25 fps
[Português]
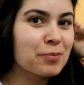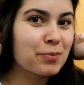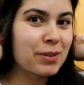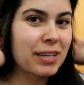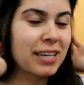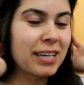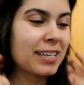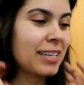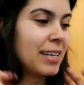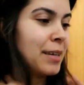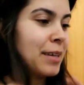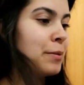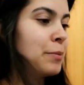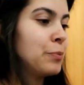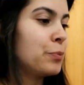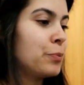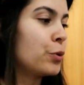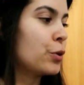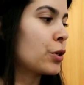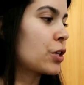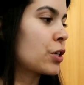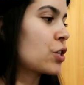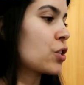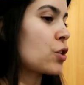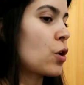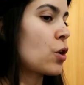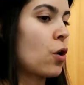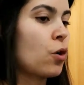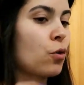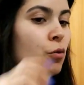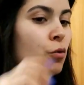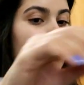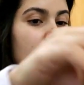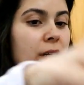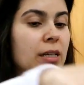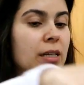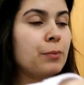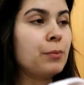para pôr
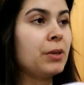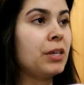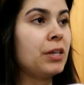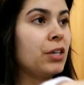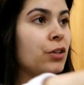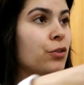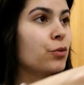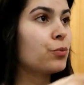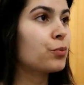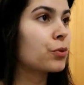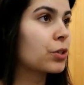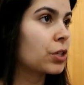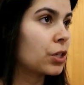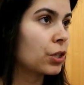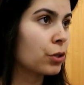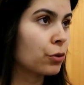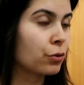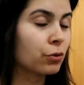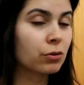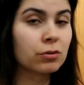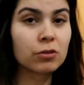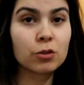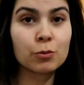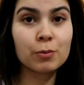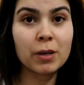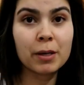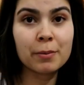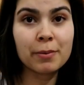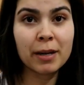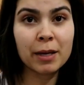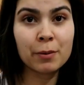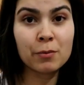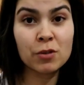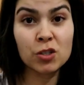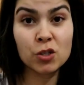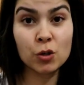só um creminho, porque eu tomei banho,